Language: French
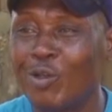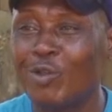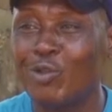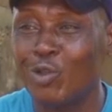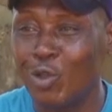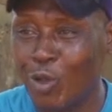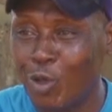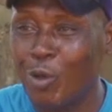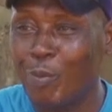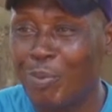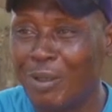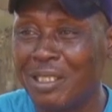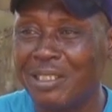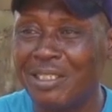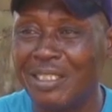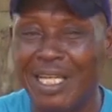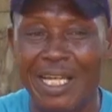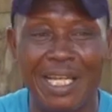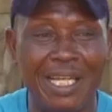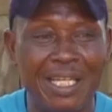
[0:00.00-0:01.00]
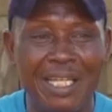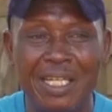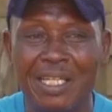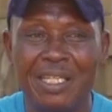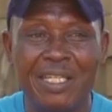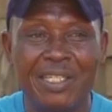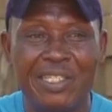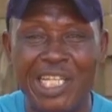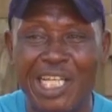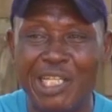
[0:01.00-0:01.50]
se comprendre, c'est
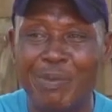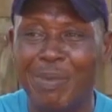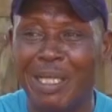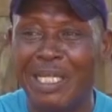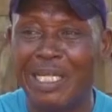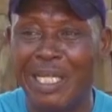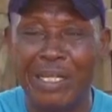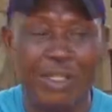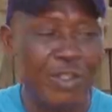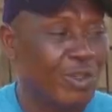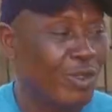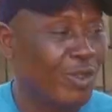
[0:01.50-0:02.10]
cette manière